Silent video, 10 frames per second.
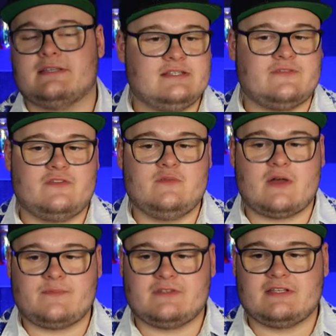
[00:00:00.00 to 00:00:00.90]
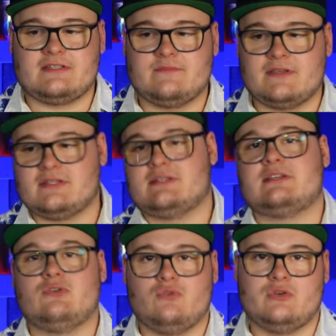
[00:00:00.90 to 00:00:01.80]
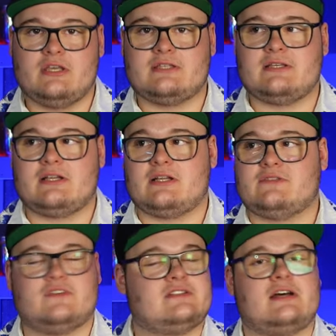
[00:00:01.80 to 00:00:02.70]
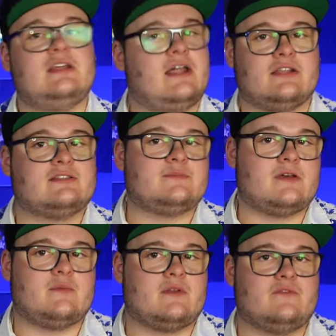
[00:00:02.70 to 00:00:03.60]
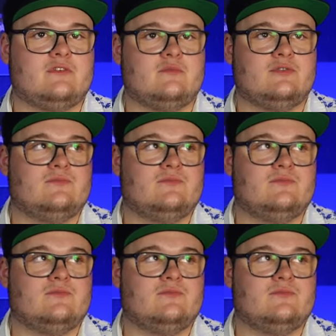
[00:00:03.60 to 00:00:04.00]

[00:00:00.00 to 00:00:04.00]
Dieser Film hat bis jetzt eine bessere Trilogie erzählt als fast alle anderen Spider-Man-Filme.